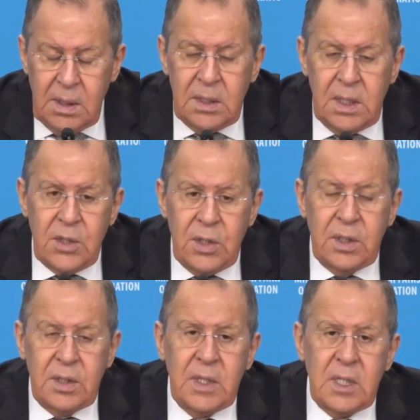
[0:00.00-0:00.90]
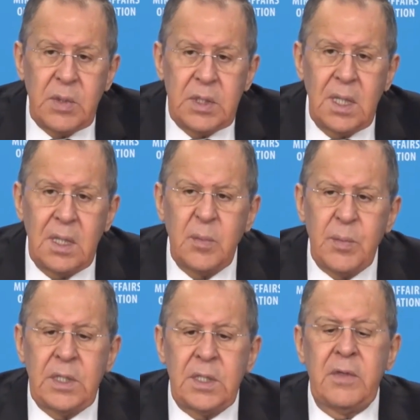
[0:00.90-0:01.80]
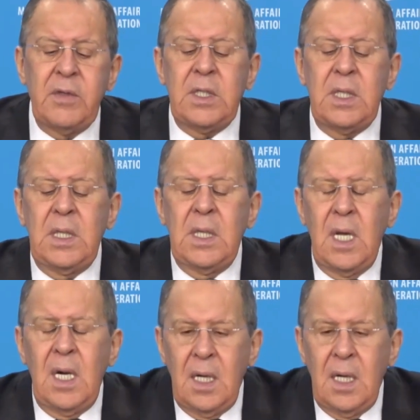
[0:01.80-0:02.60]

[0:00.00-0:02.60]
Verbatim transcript: назначили своих специальных представителей.